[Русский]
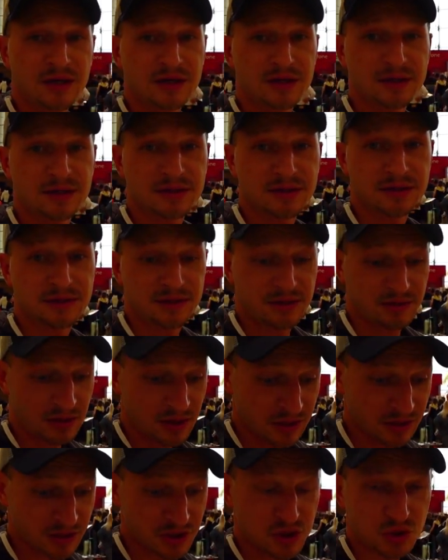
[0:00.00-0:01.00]
Э,
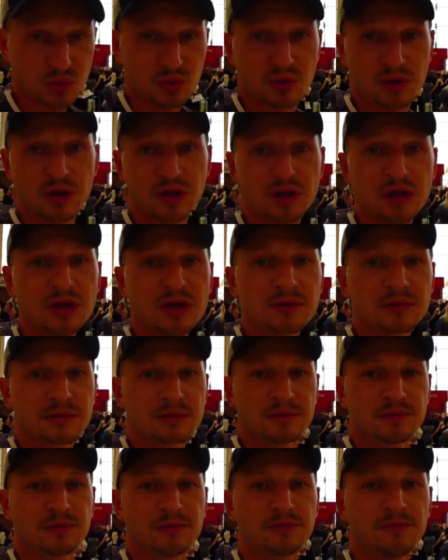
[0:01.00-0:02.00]
карточку и
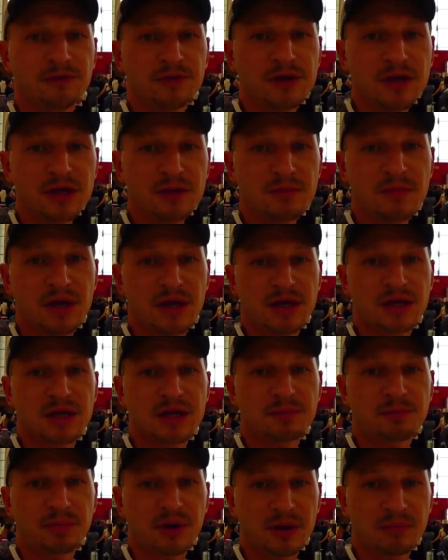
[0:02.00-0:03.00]
не
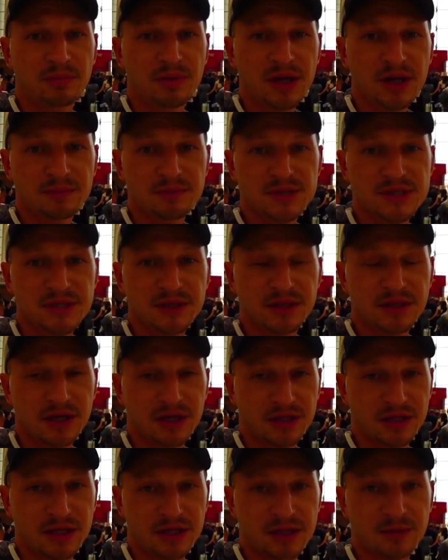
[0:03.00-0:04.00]
имеете проблем с
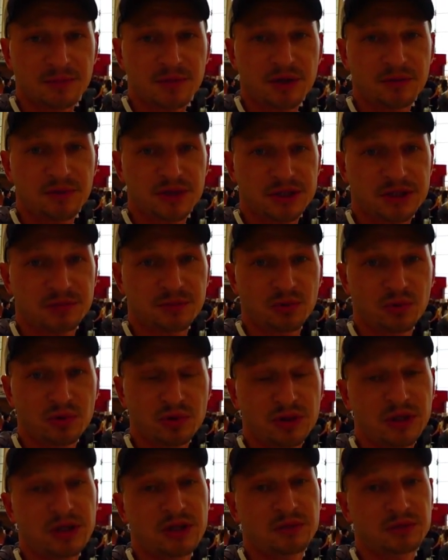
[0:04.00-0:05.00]
интернетом на вашем
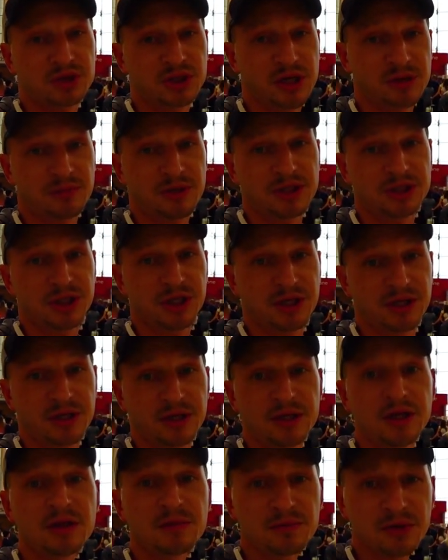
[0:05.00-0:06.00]
отдыхе в Шарм-эль-Шейхе.
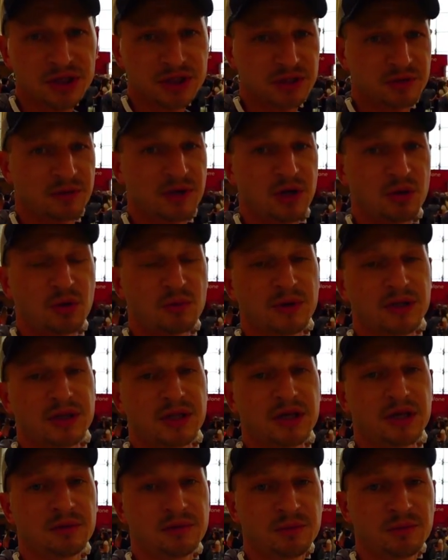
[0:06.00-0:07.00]
Неважно, в каком
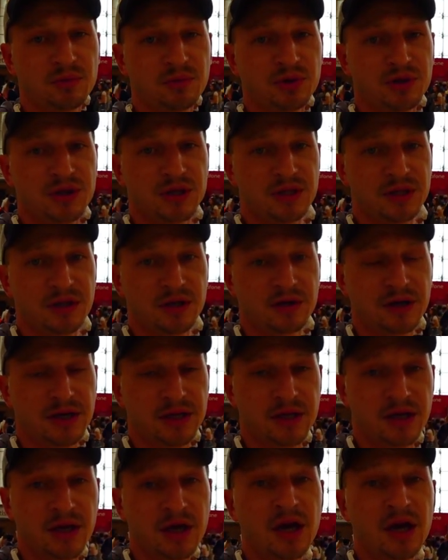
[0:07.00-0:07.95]
отеле вы будете отдыхать.